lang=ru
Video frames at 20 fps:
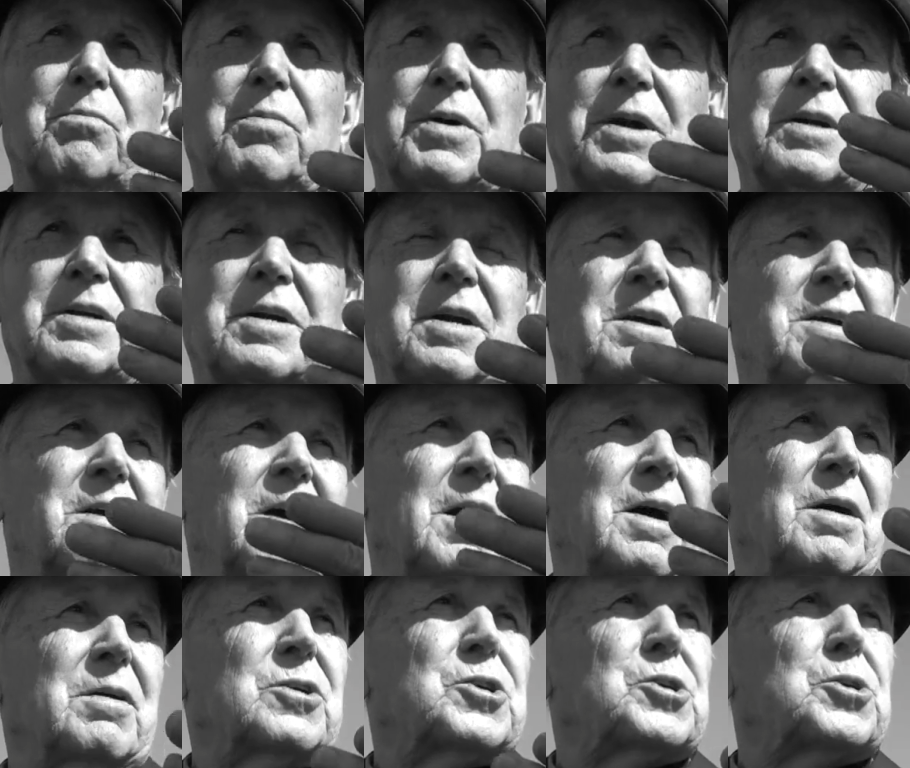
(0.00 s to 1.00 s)
пришли,
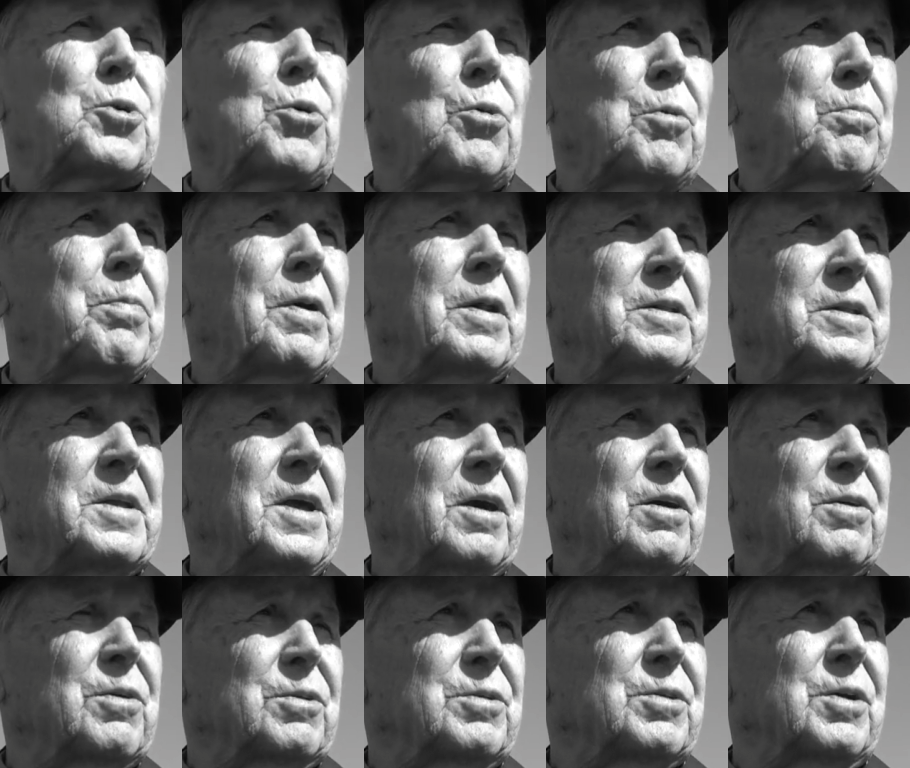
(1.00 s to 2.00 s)
я щупал
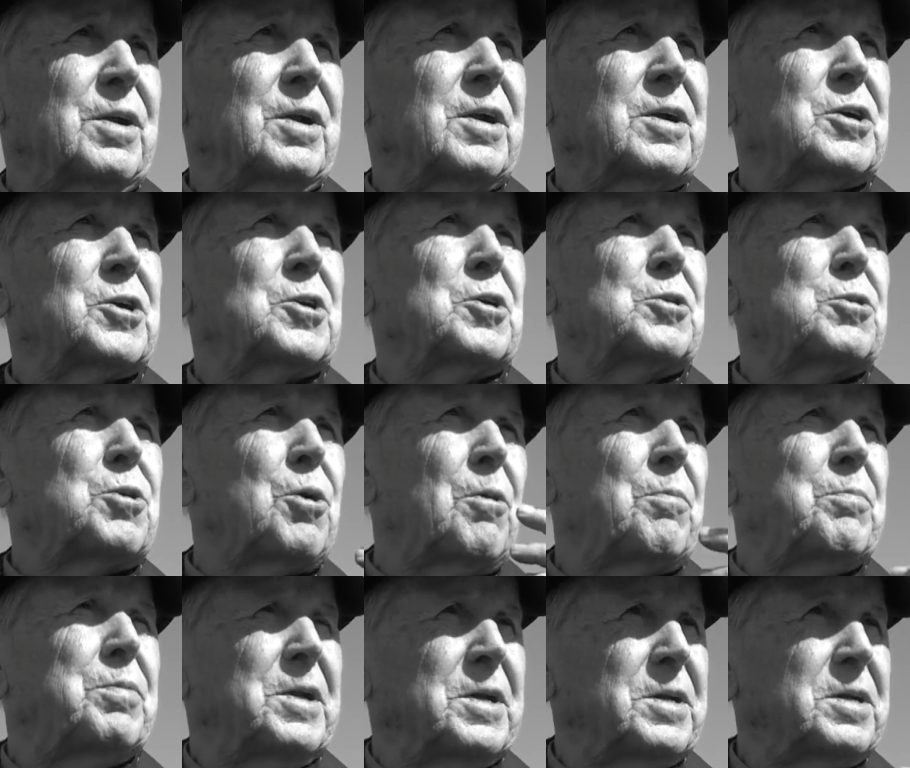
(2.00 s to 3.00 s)
некоторых, еще
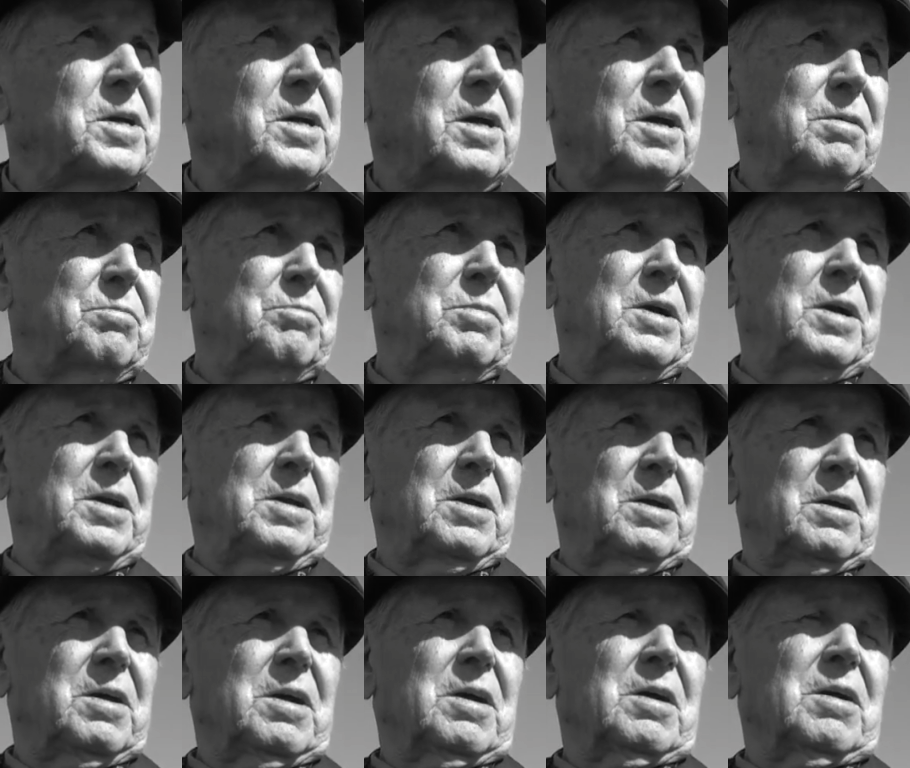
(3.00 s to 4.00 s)
тепленькие были,
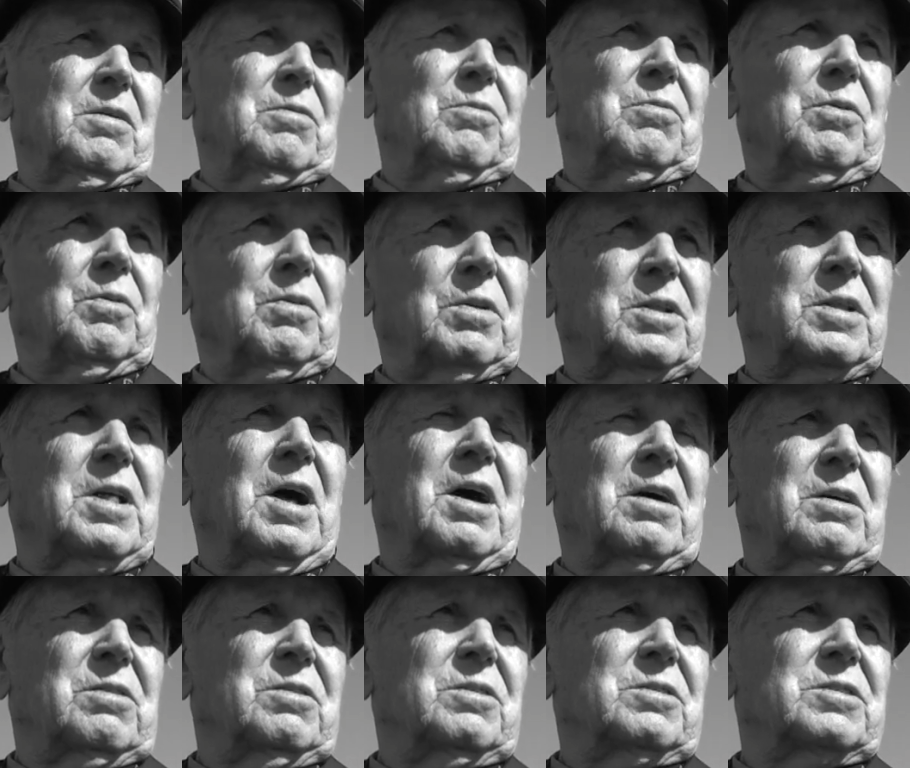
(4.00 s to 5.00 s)
вот
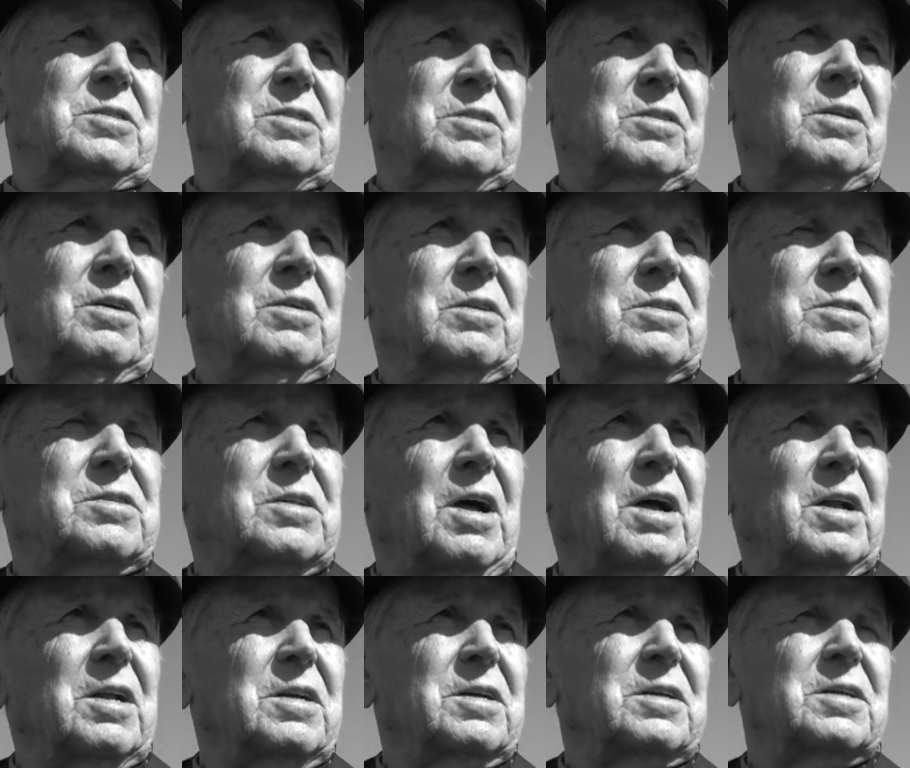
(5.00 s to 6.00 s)
так
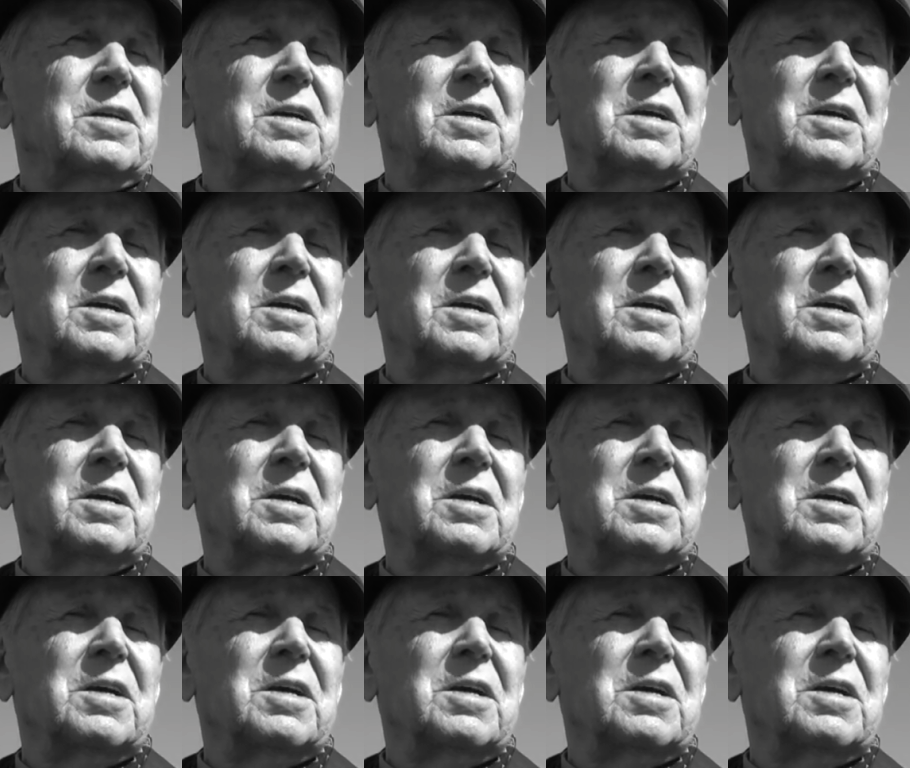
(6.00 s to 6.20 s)
остались.